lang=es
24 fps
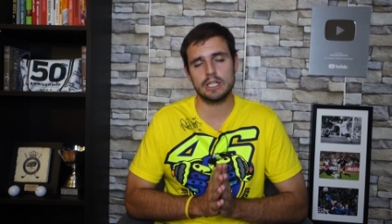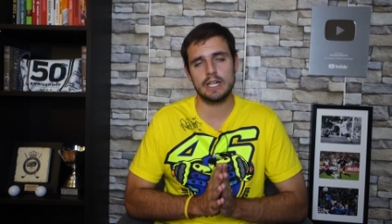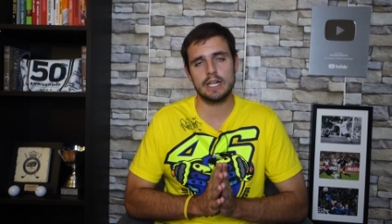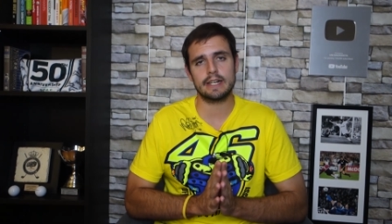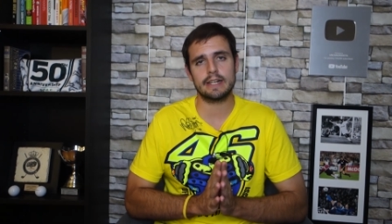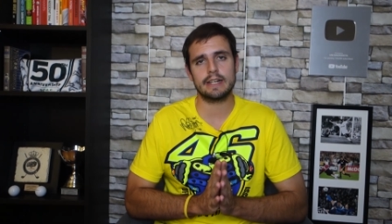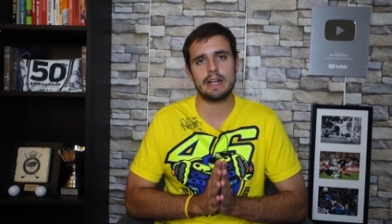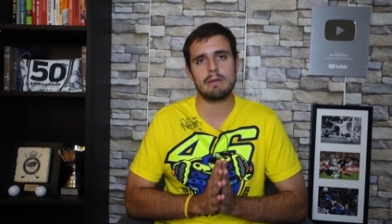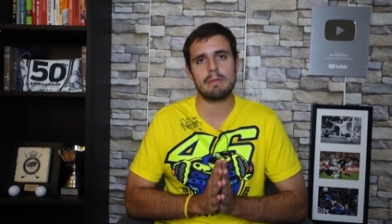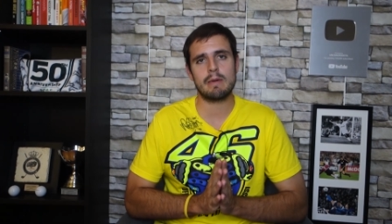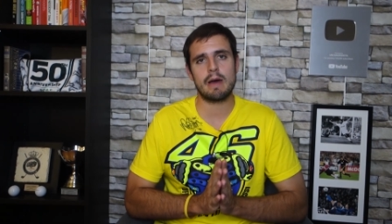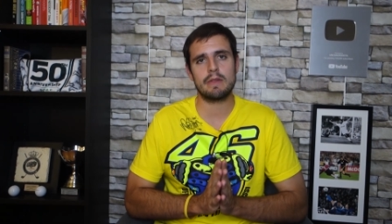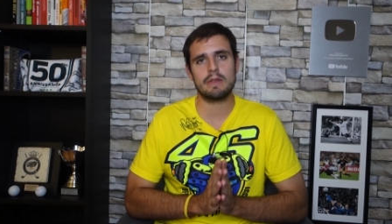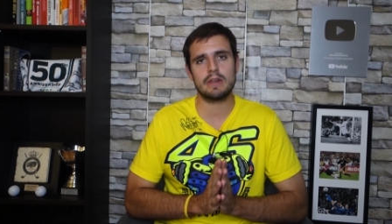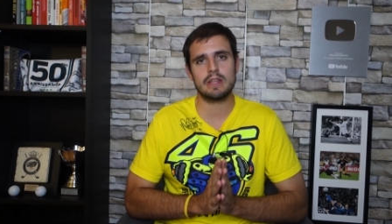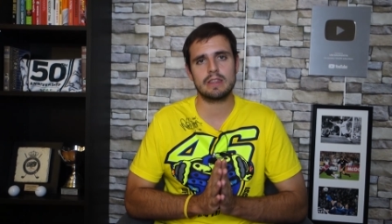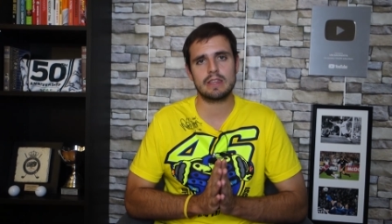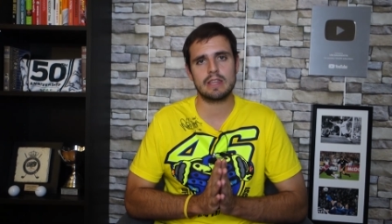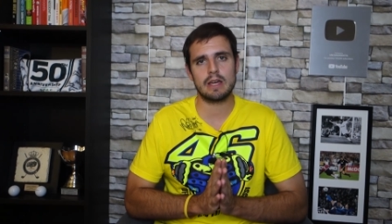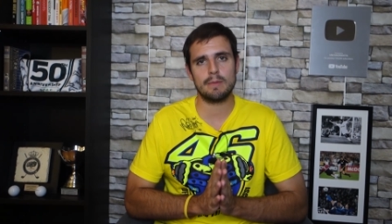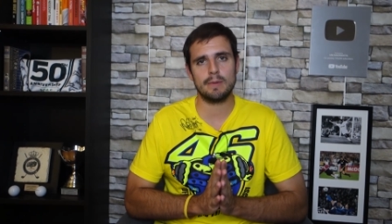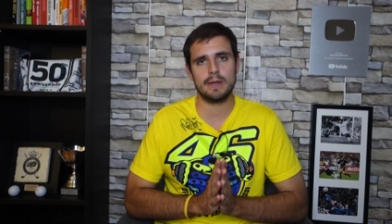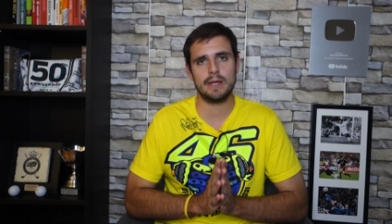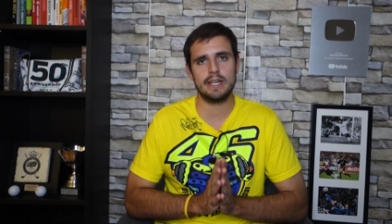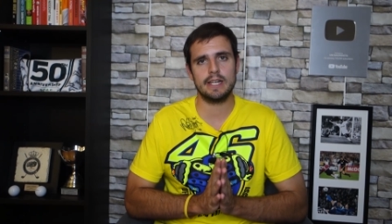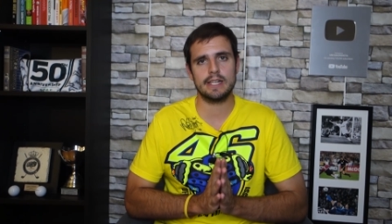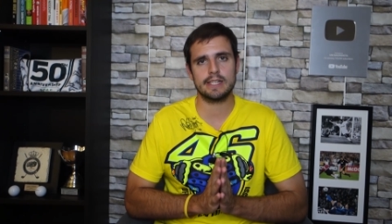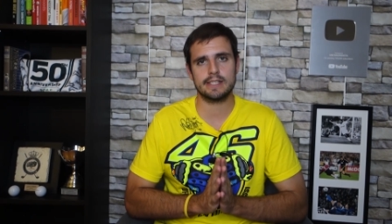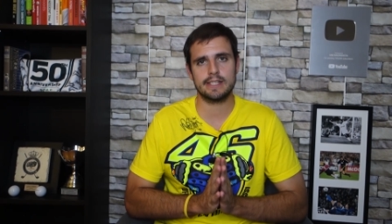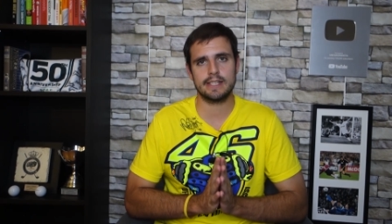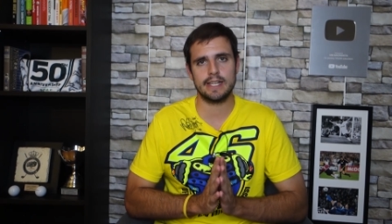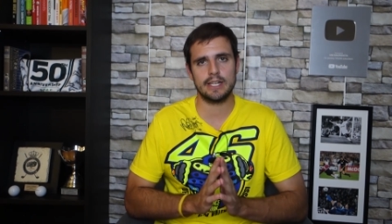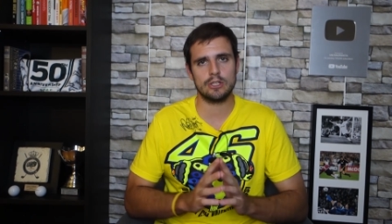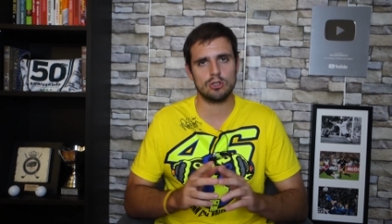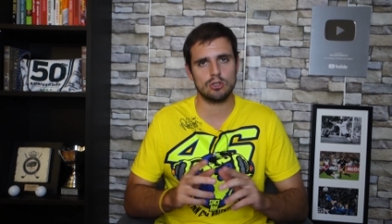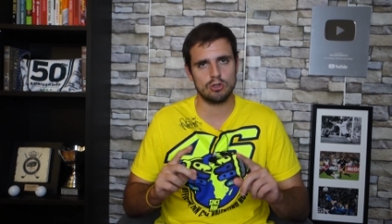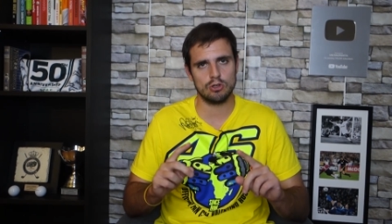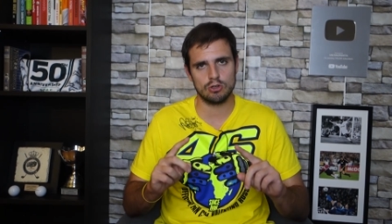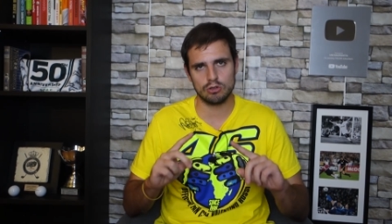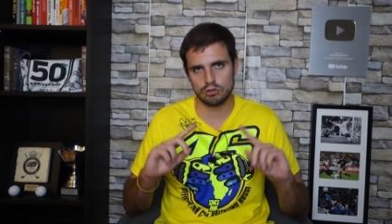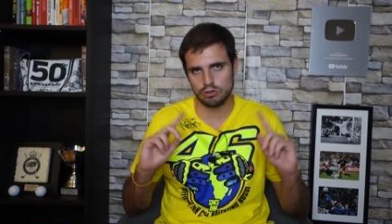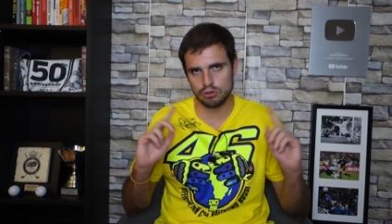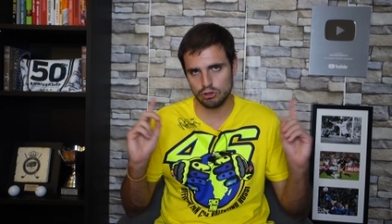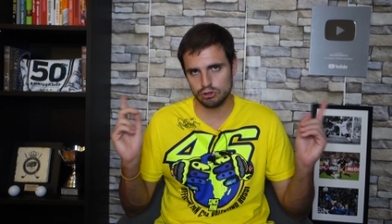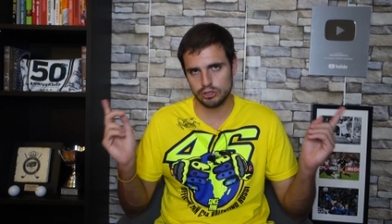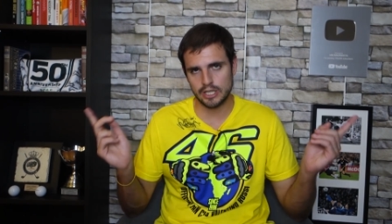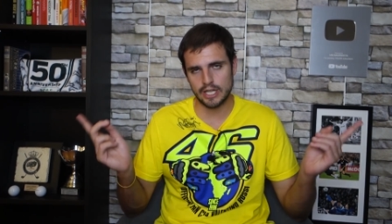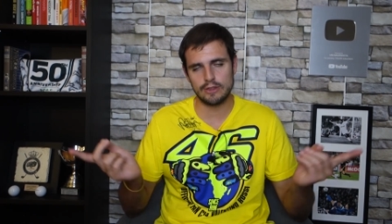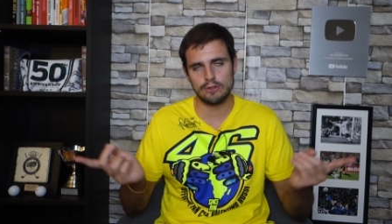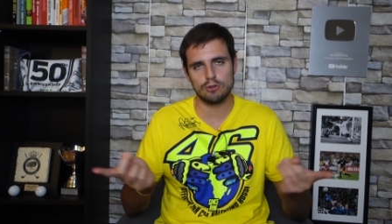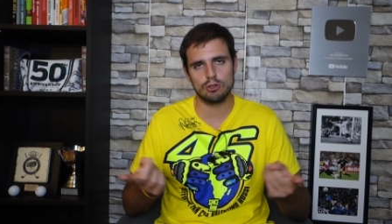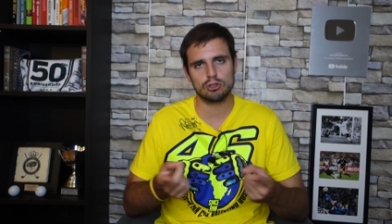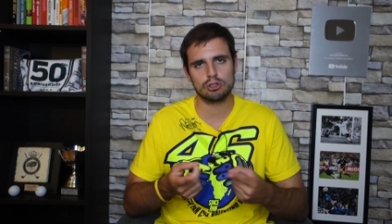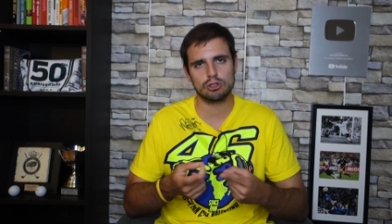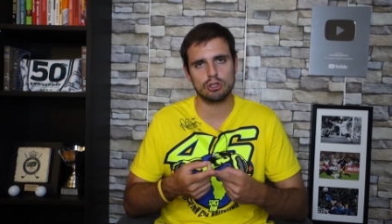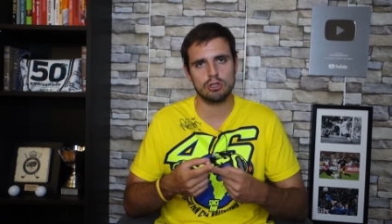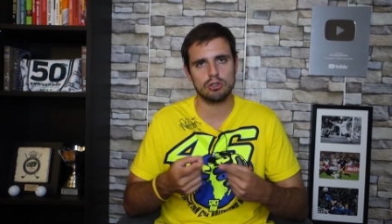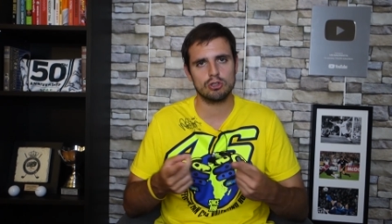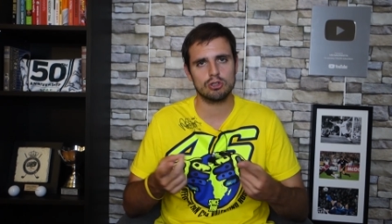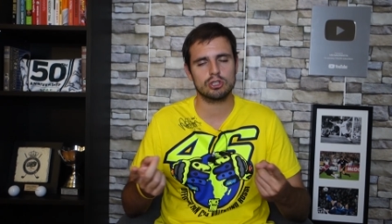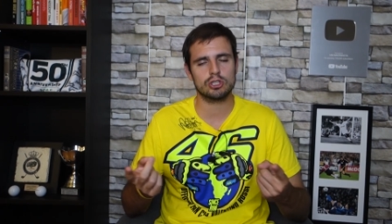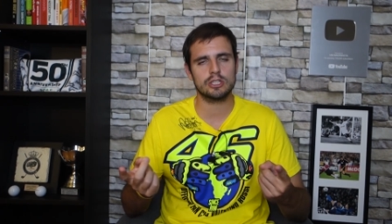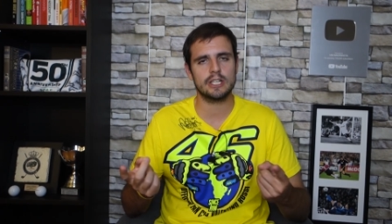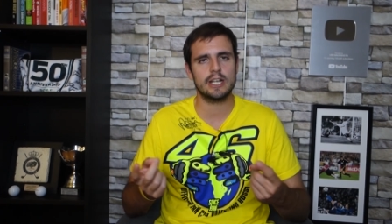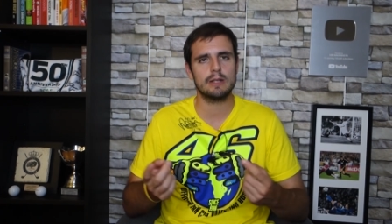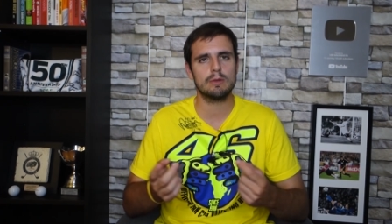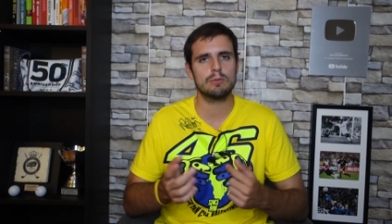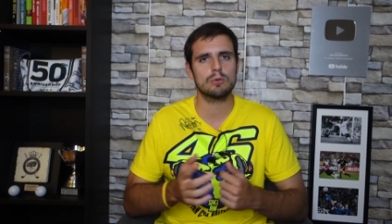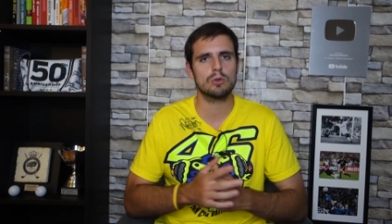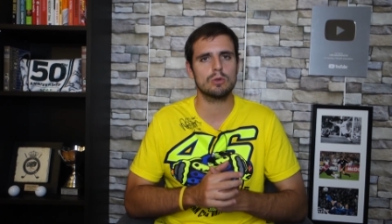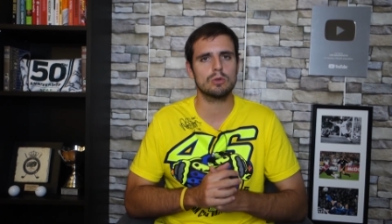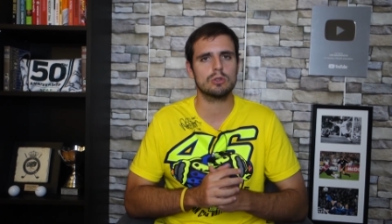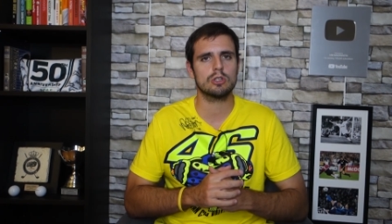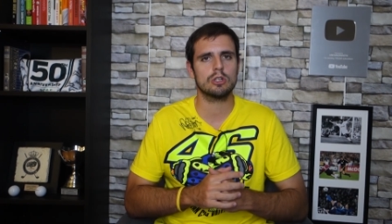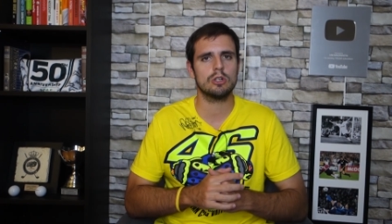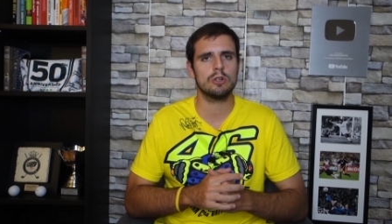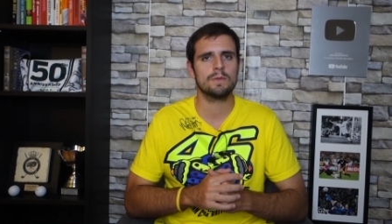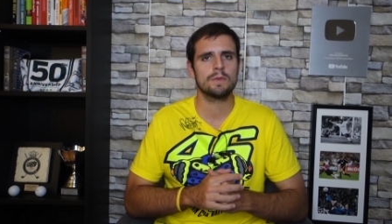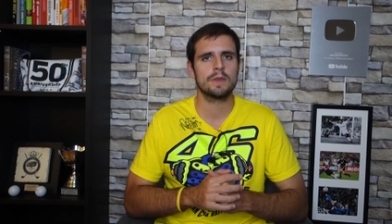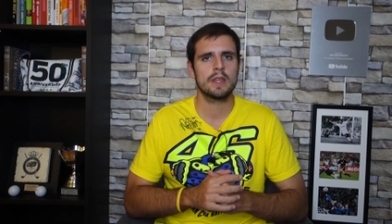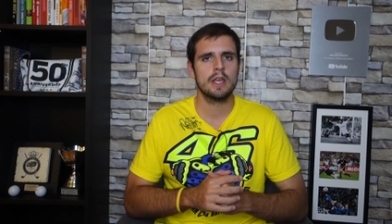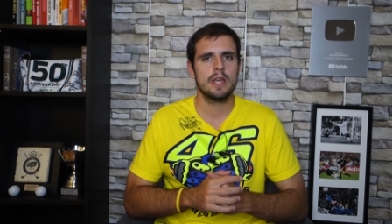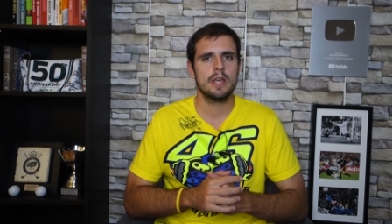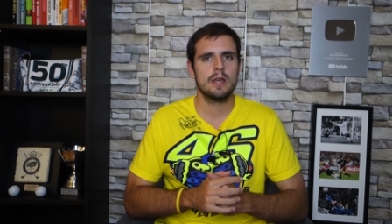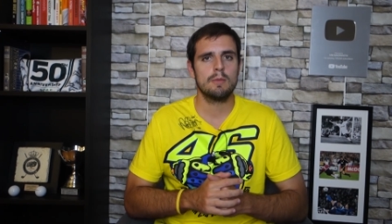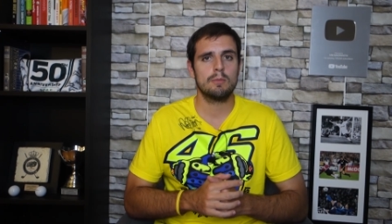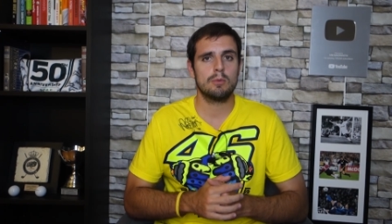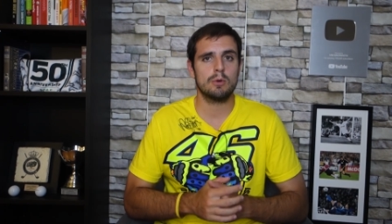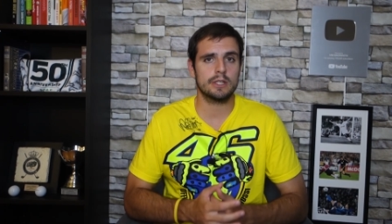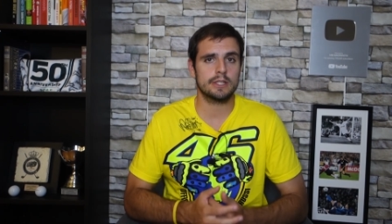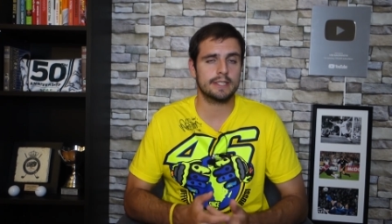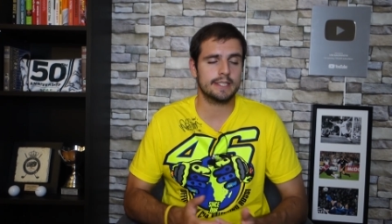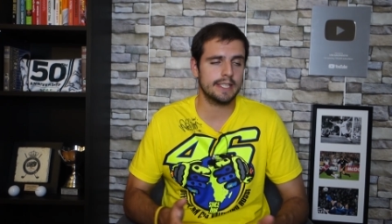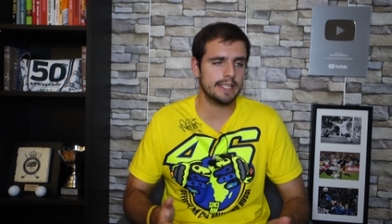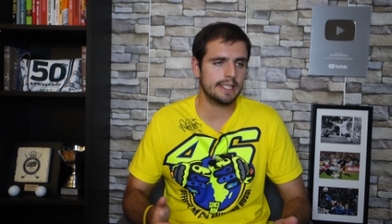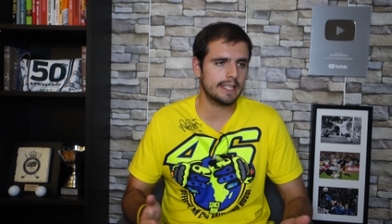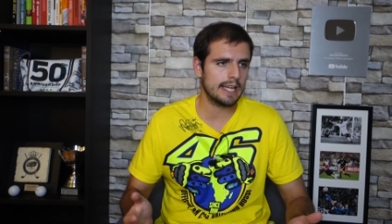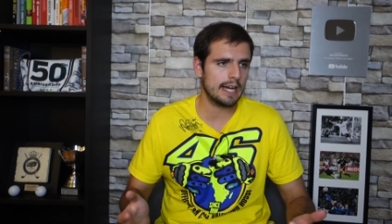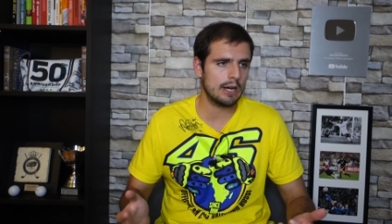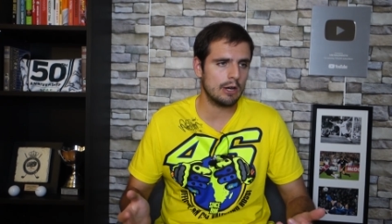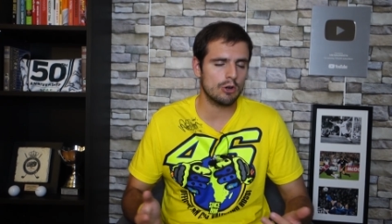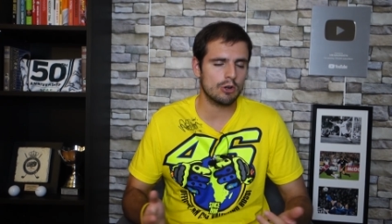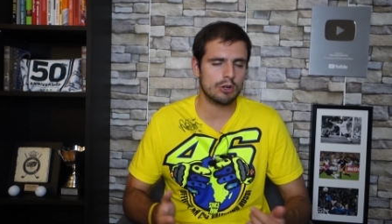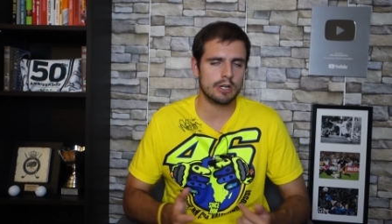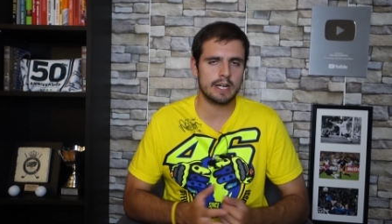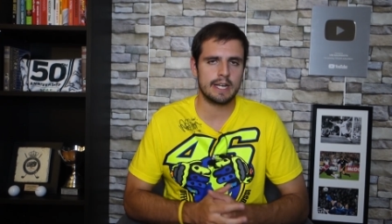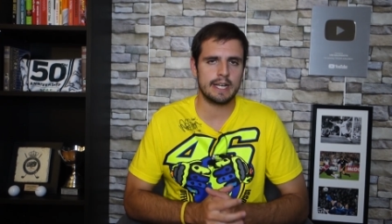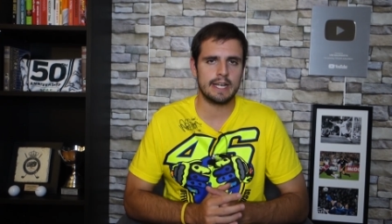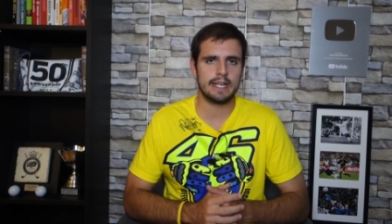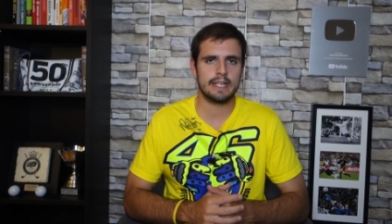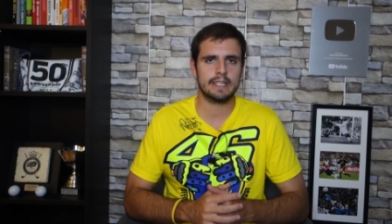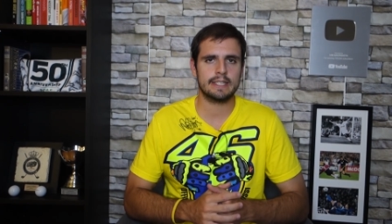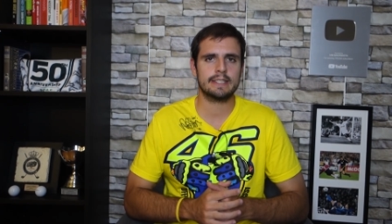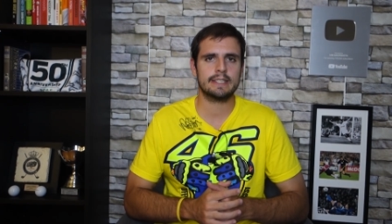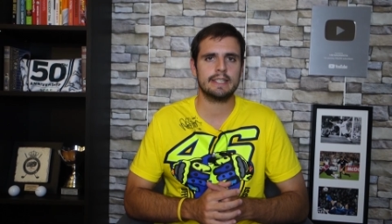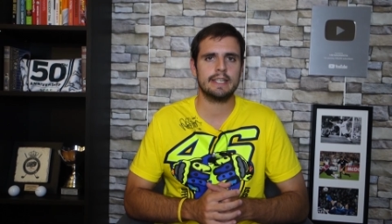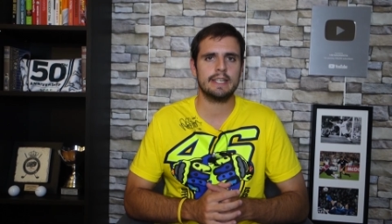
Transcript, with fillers: el Real Madrid a Bale este año, contando todo, o sea, el bruto, pues si te ahorras